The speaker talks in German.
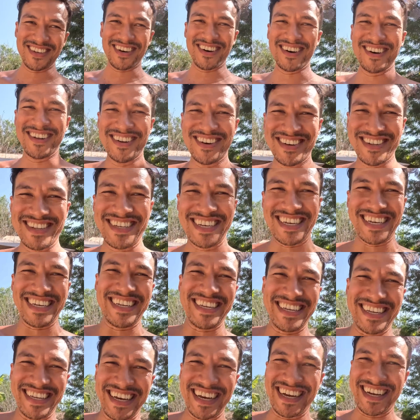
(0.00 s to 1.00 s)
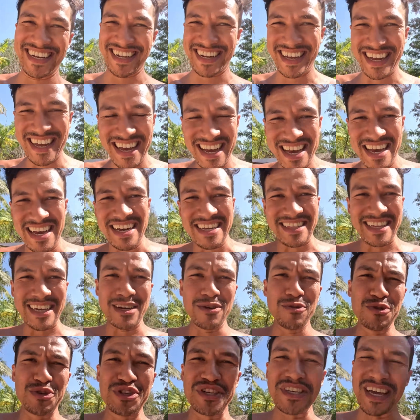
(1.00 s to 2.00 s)
So, Leute, richtig geil. Der
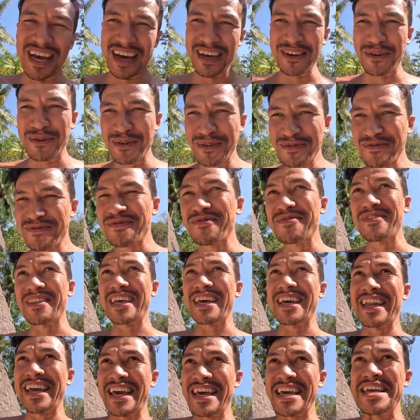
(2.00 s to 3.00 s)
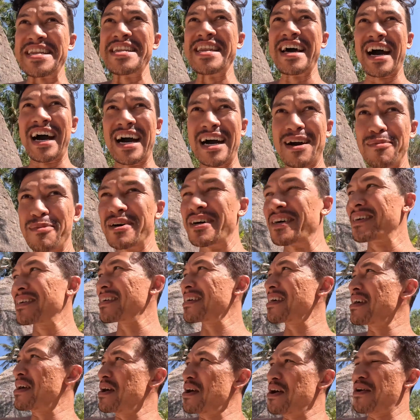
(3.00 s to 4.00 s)
Luciano, der der Inhaber
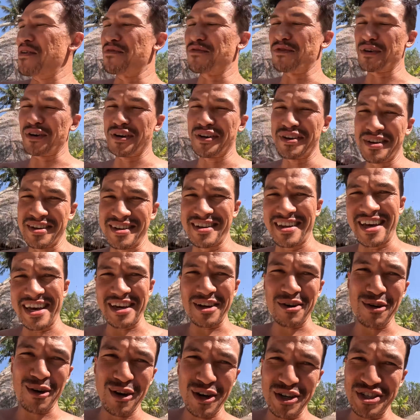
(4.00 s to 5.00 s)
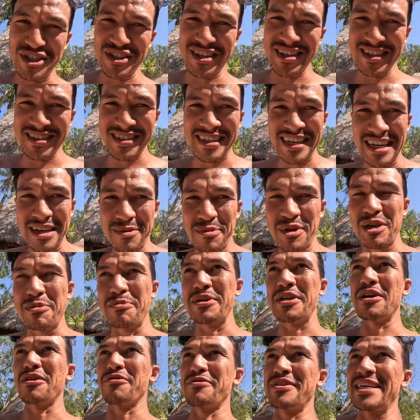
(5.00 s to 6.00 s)
von der Ecolodge ist, der nimmt mich
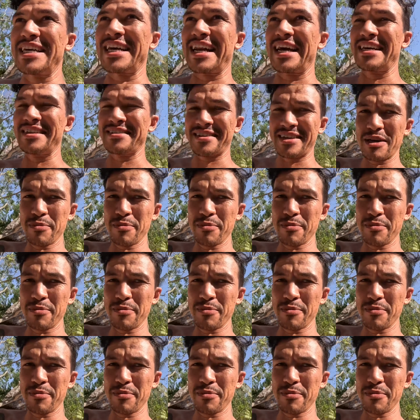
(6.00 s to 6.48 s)
mit auf einen kleinen